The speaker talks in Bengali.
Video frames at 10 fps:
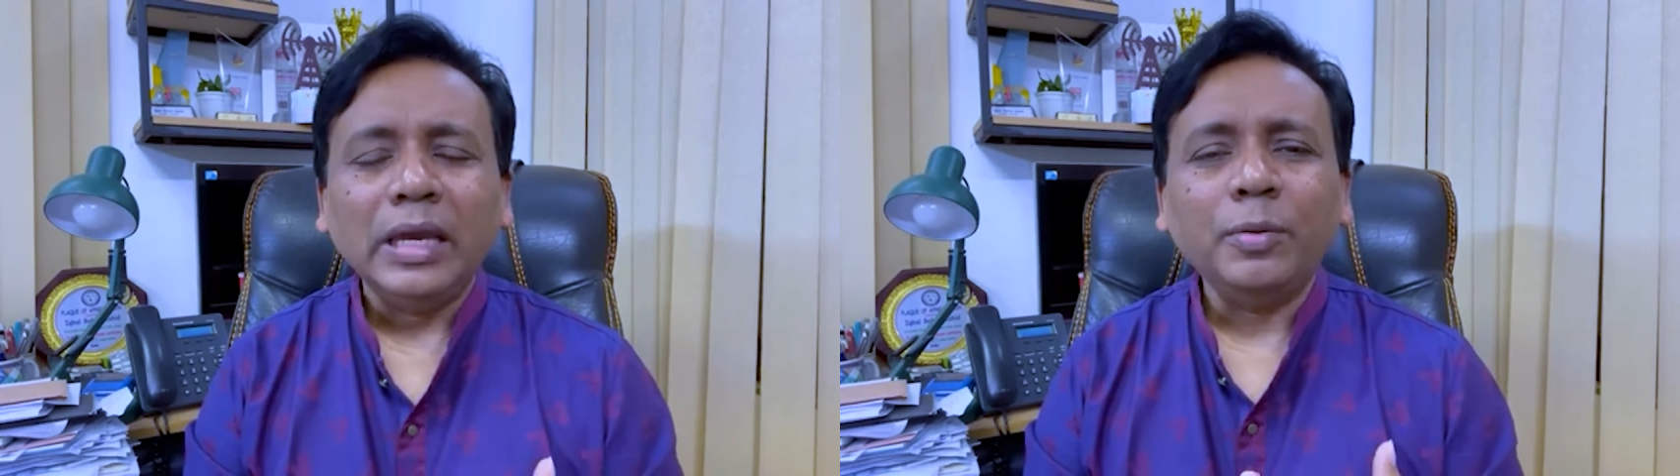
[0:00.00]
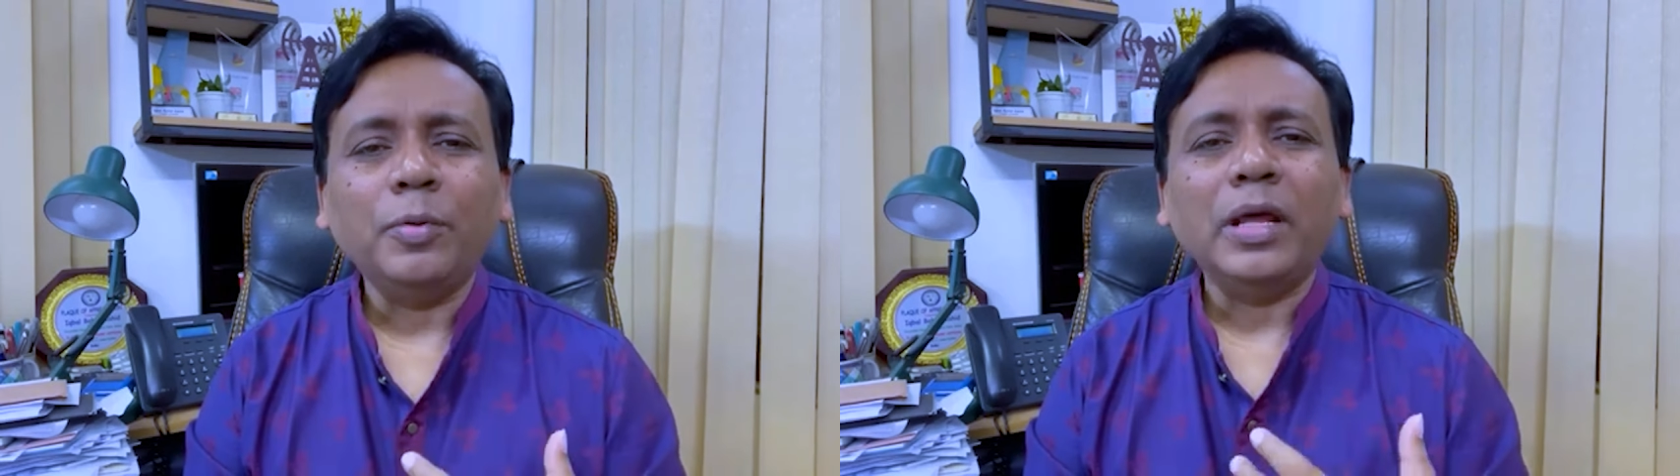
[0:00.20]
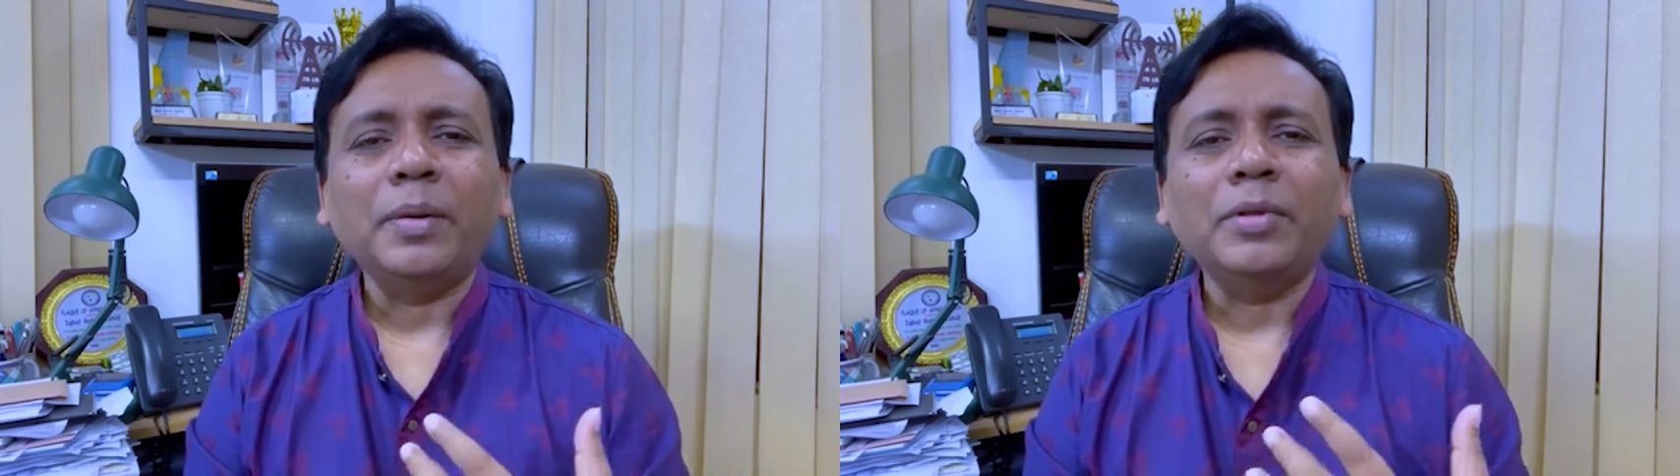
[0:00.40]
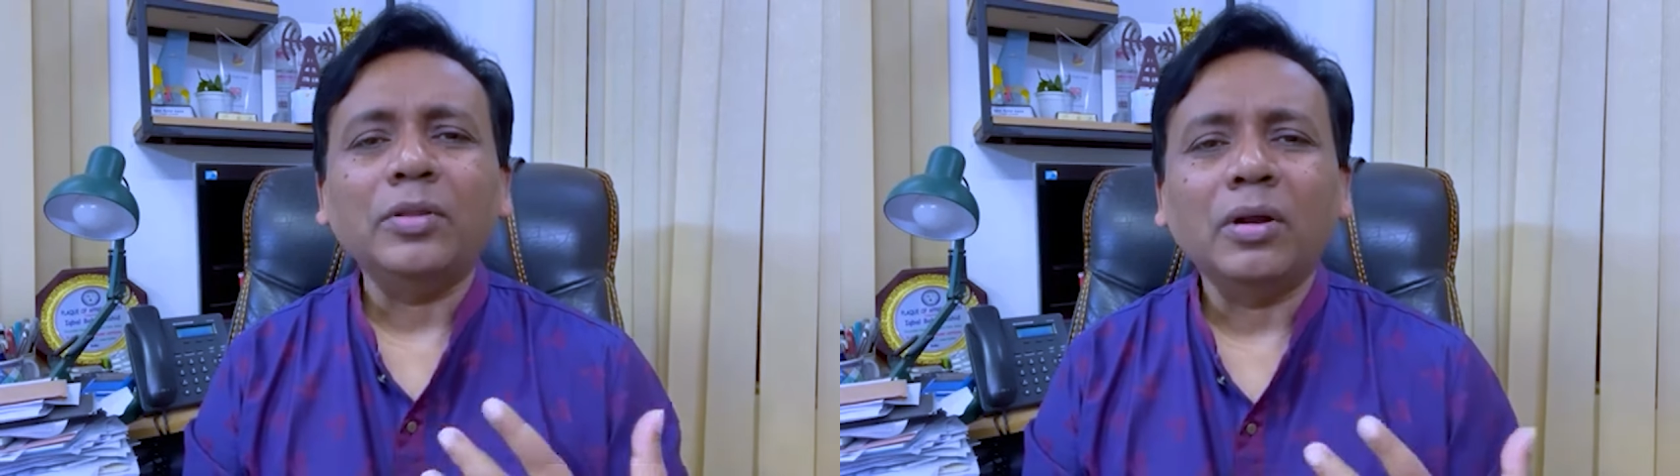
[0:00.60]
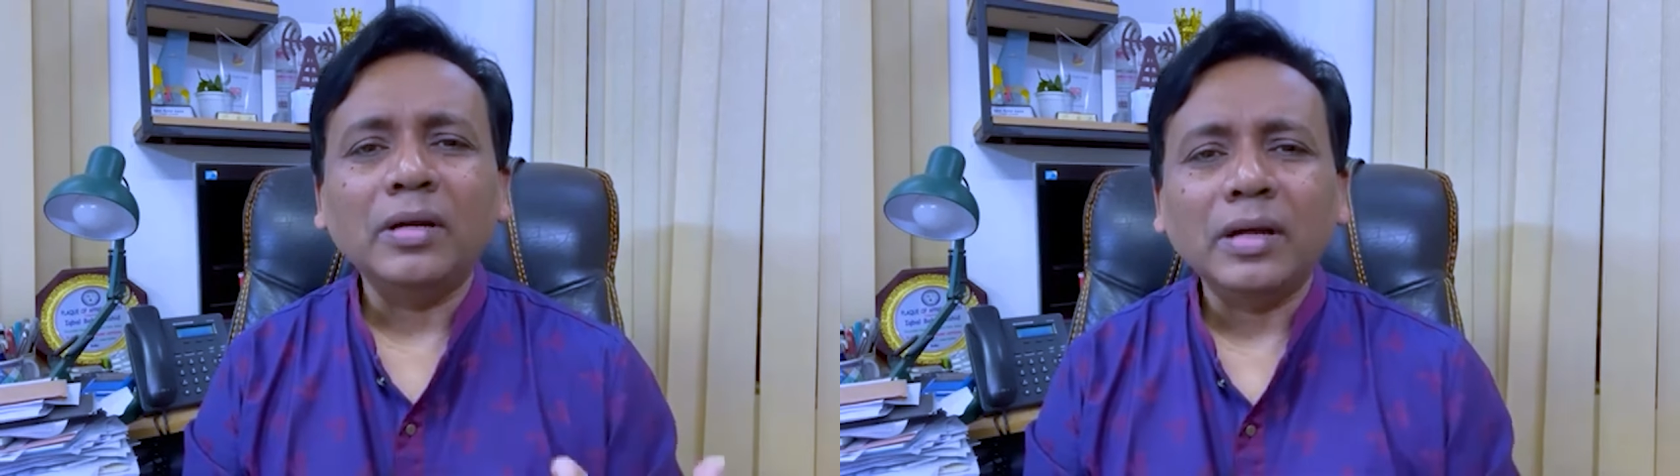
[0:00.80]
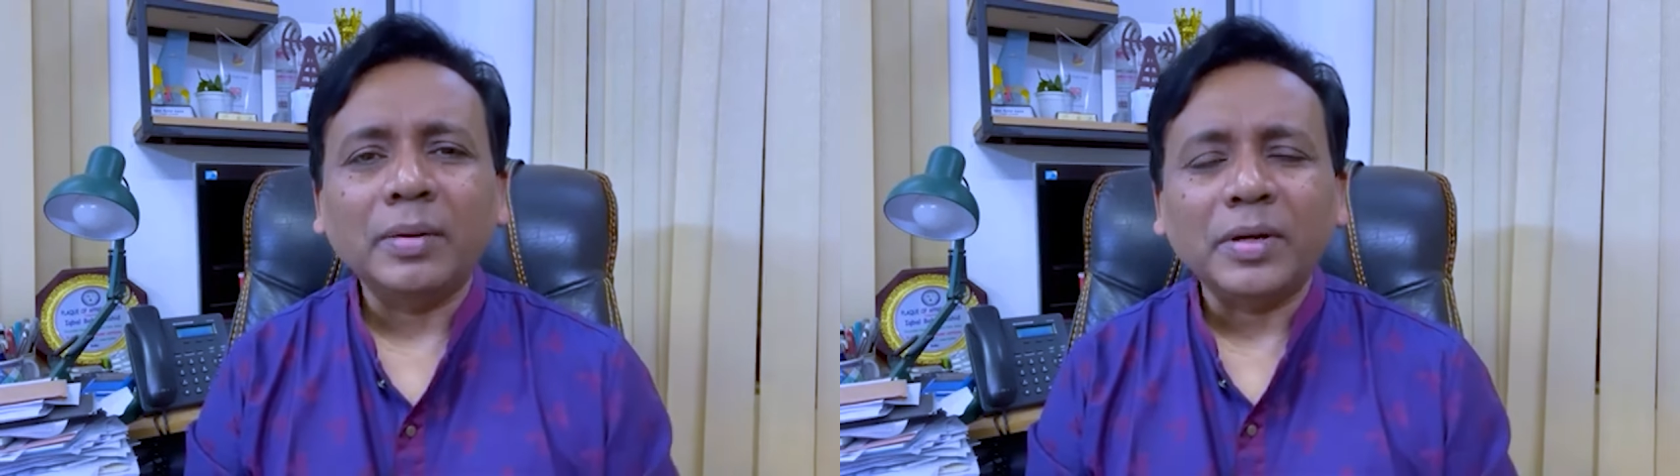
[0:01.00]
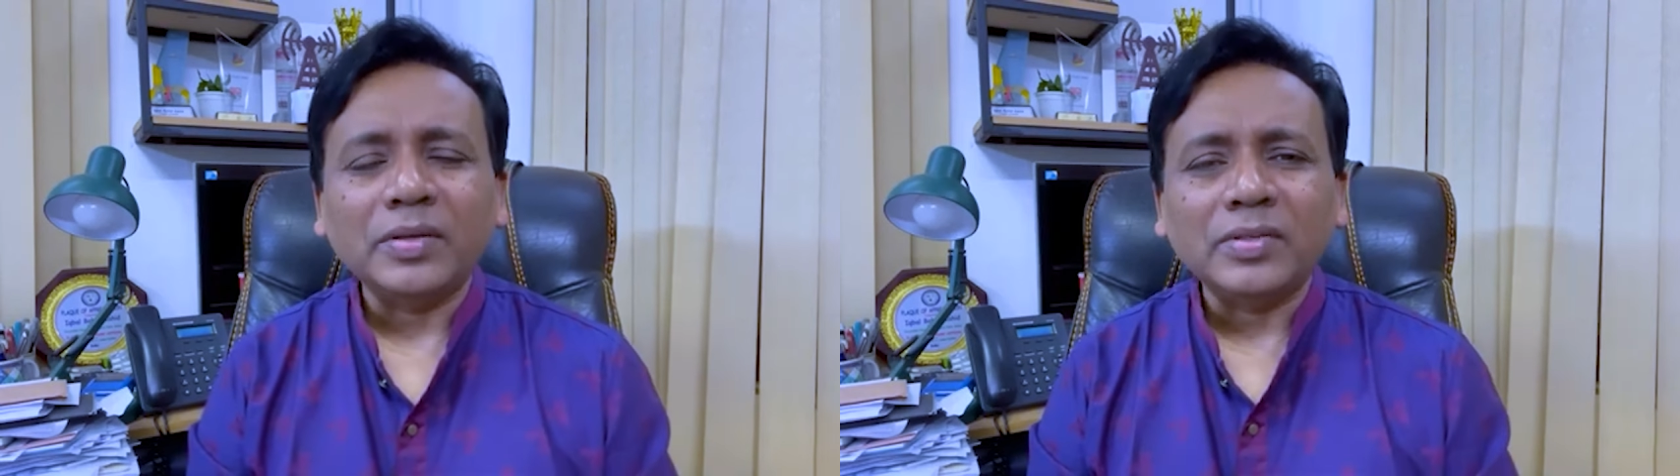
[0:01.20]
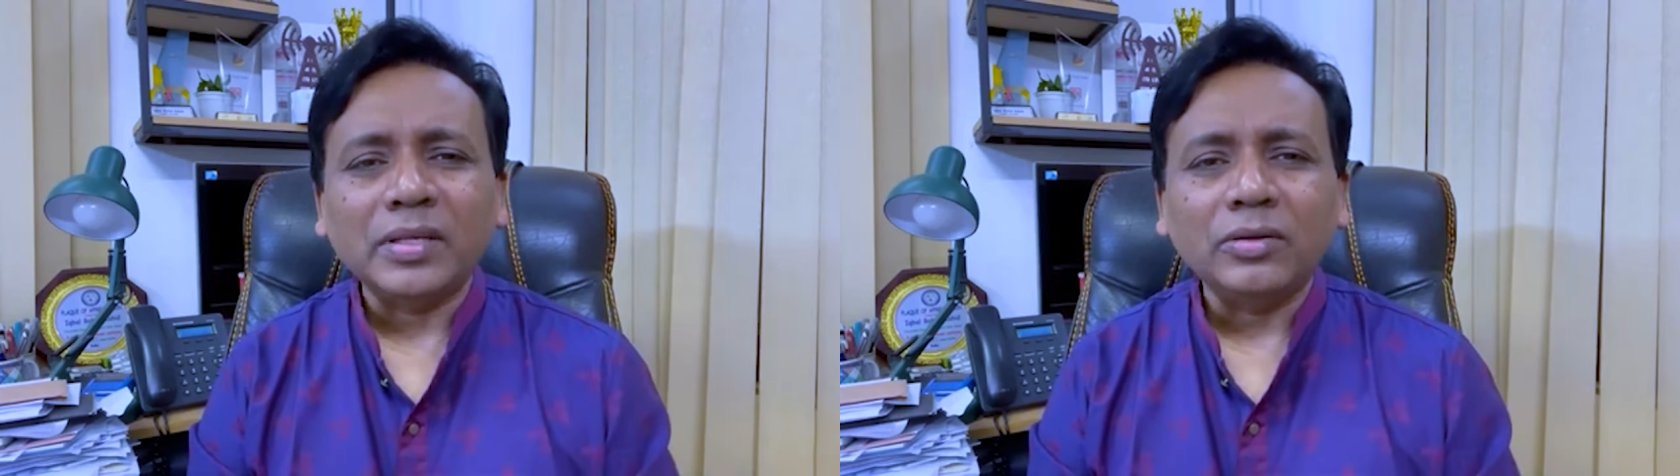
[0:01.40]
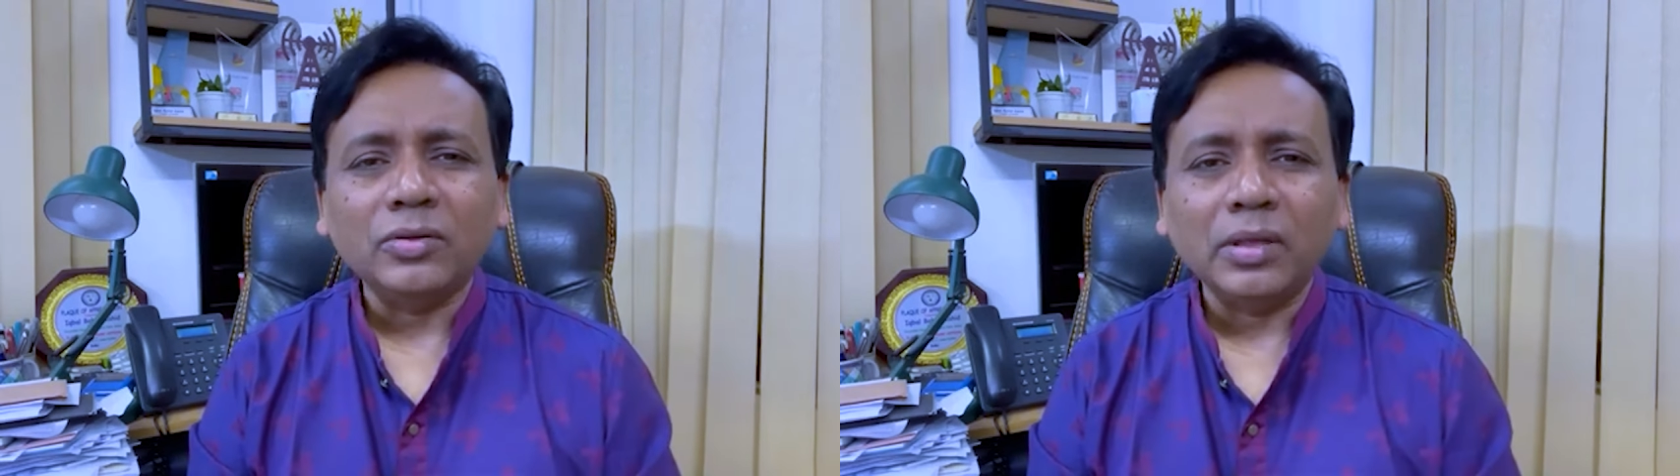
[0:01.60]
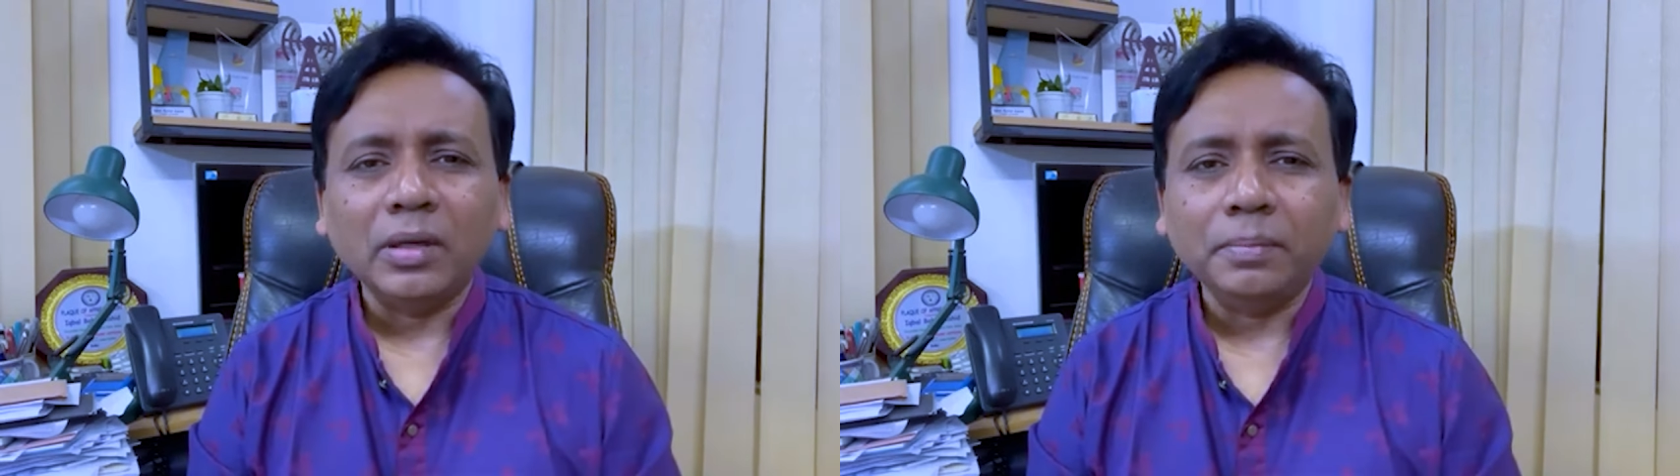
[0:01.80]
এরপরে আপনি ধরেন আপনার সেল
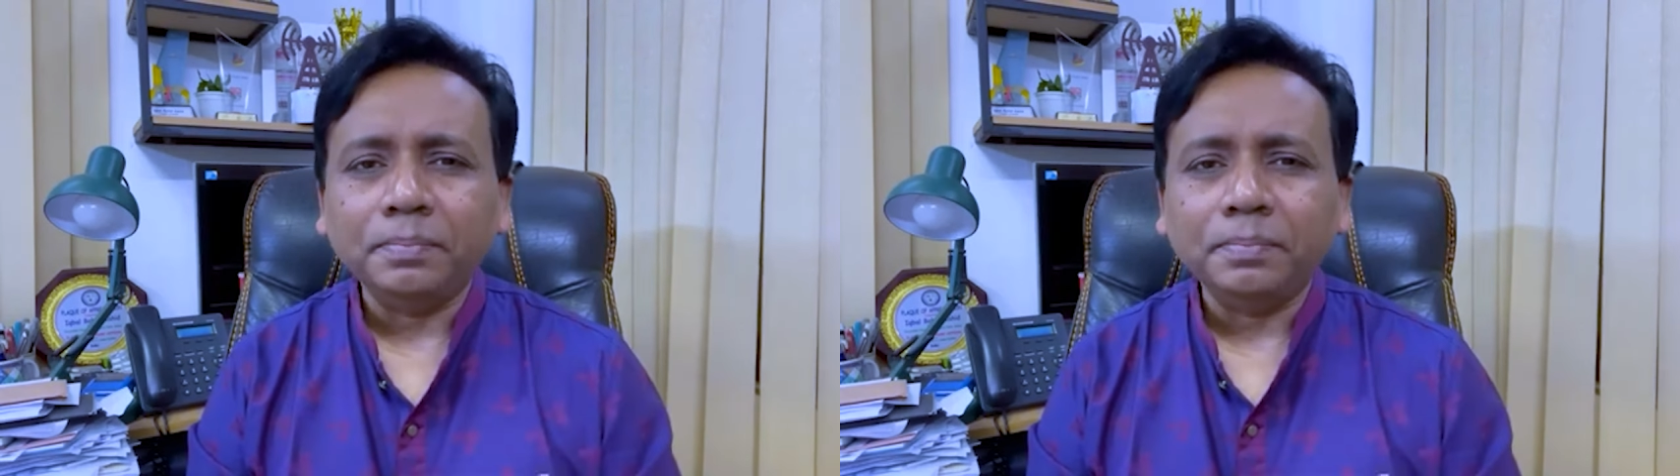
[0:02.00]
যদি